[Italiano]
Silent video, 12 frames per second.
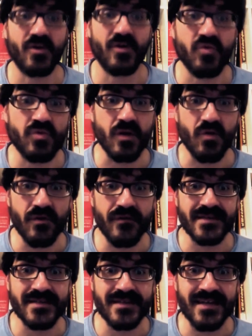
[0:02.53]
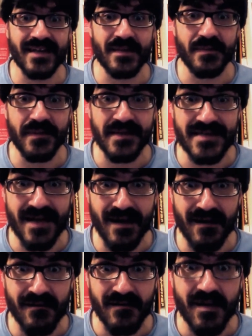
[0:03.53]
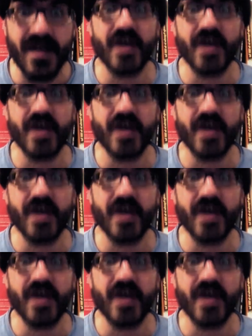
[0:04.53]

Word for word: tutta l'Università di Pisa.